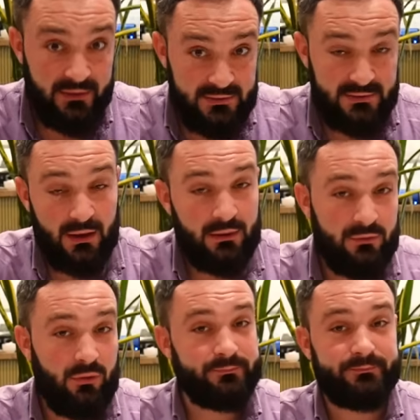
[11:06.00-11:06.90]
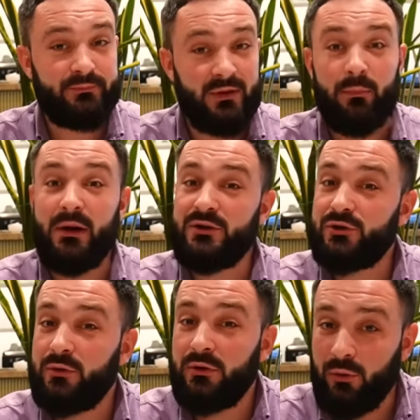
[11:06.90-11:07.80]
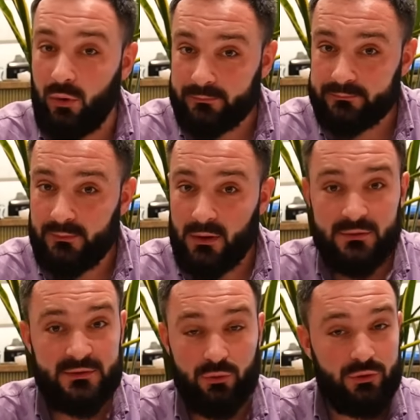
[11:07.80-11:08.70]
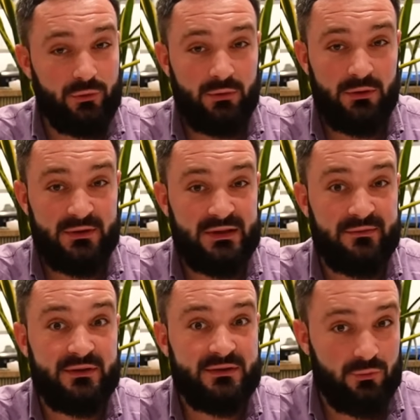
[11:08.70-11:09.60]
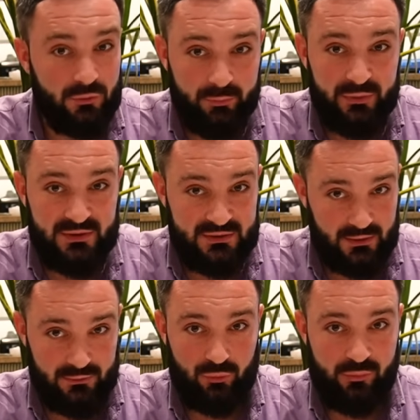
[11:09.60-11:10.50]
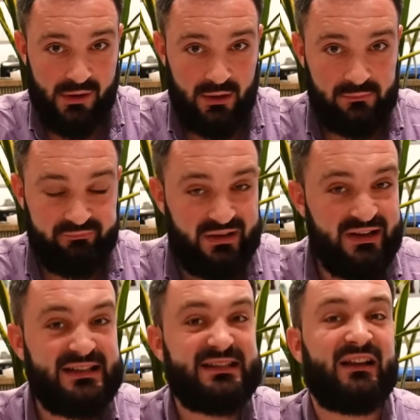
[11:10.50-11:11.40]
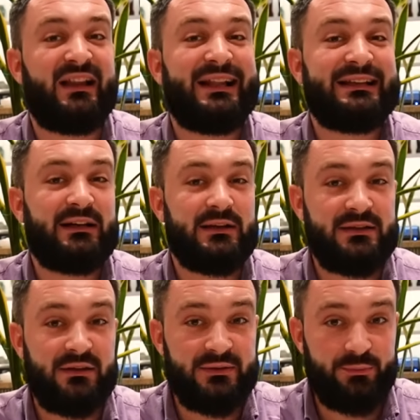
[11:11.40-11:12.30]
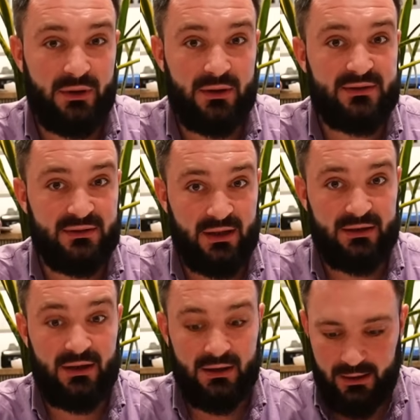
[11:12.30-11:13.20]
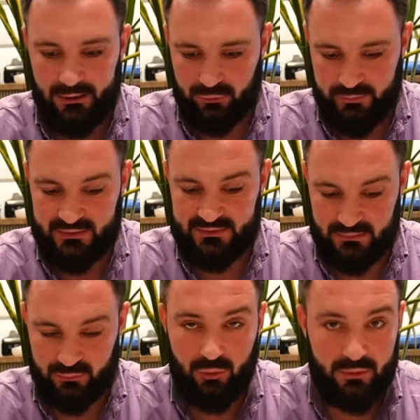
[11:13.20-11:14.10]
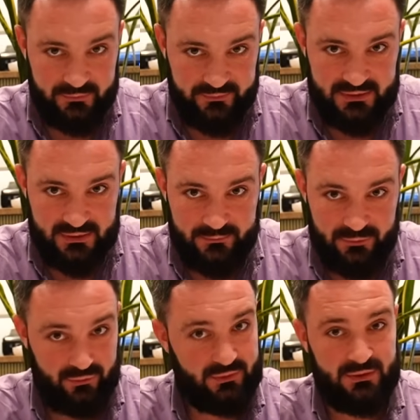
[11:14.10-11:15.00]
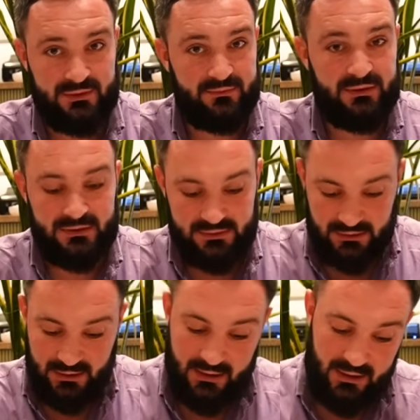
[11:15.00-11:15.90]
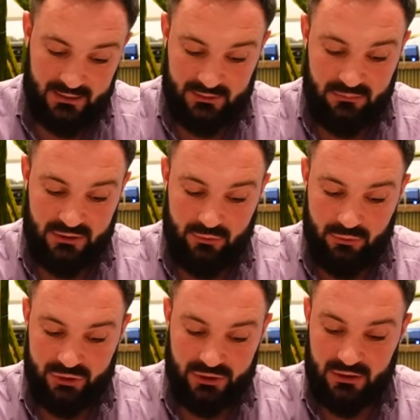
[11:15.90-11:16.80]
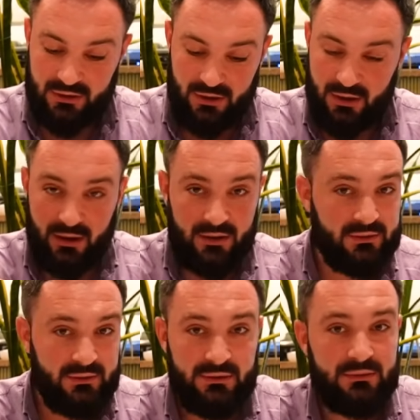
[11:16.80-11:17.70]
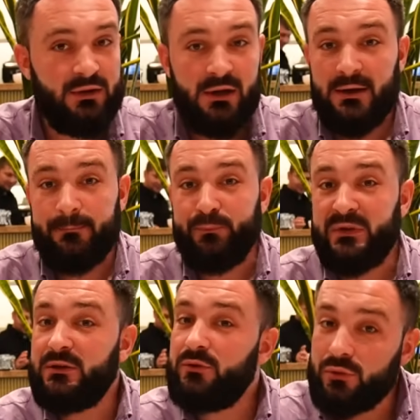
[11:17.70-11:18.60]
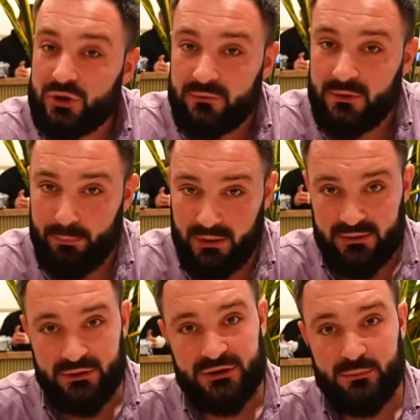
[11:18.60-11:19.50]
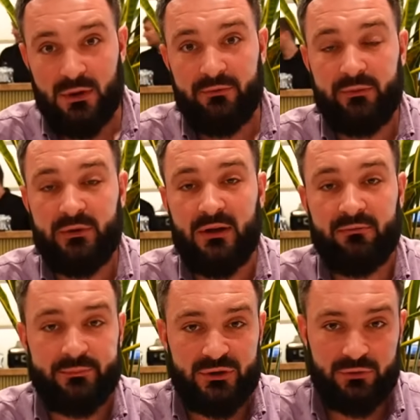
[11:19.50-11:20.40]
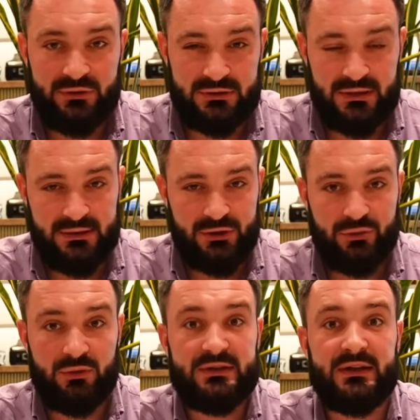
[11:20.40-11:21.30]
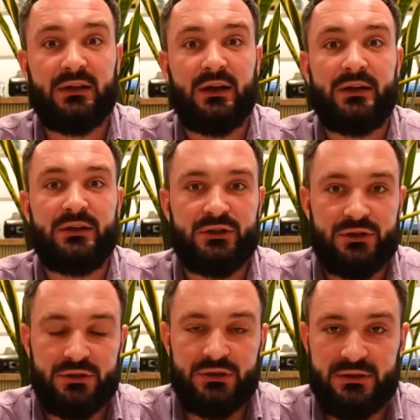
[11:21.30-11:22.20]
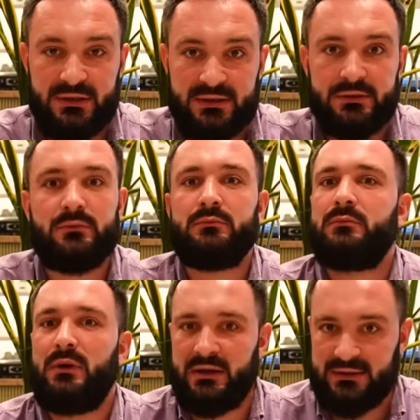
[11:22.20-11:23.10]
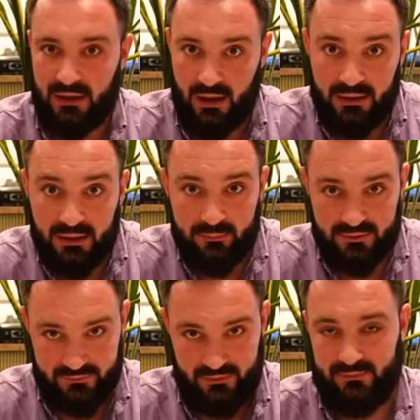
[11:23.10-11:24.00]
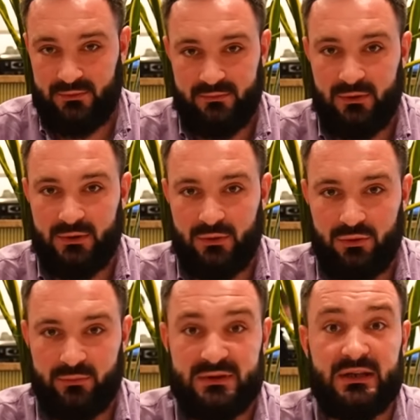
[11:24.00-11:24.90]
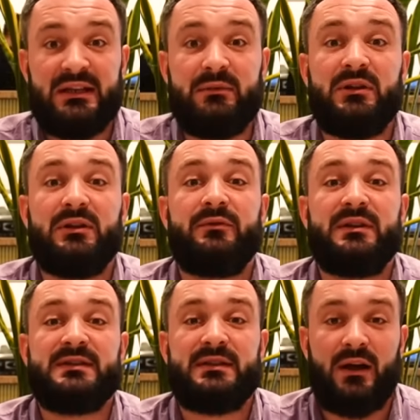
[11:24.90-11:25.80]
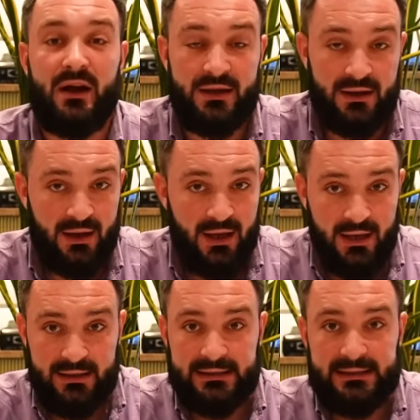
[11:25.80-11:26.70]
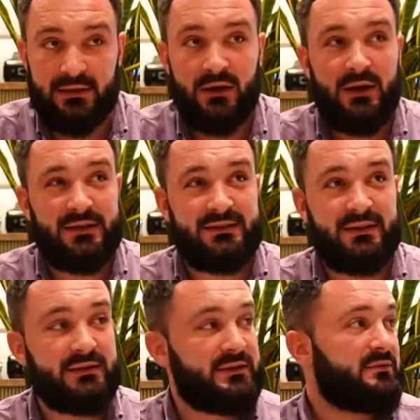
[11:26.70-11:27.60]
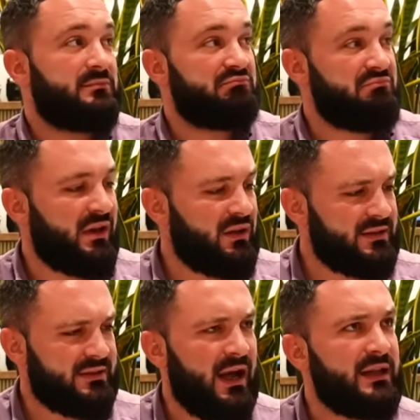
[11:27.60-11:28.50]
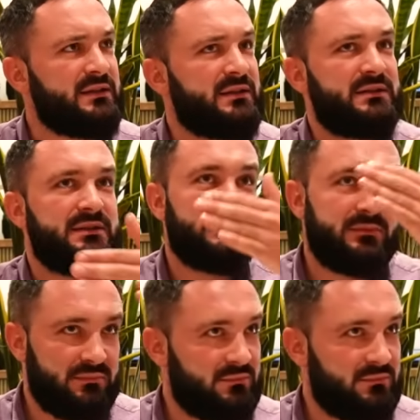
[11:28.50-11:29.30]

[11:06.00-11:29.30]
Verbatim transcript: Есть одно небольшое но – Стоит он 950 рублей. Для салата, казалось бы, цена дорогая, но мяса-то много, вы видели все-таки, извините. Это миньончик, а это недешево по нынешним временам. Вообще хочется сказать, что цены, конечно же, здесь ресторанные. Мы что, с вами находимся именно в ресторане. И здесь белые скатерти,